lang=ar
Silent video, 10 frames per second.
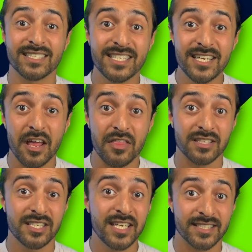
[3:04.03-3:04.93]
سيره
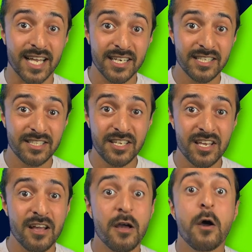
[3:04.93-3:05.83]
ذاتيه
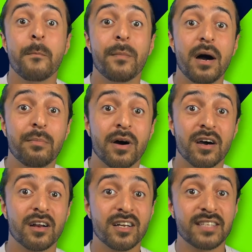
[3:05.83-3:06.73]
تقليديه مع
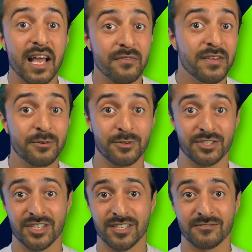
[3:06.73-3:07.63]
بهارات 2020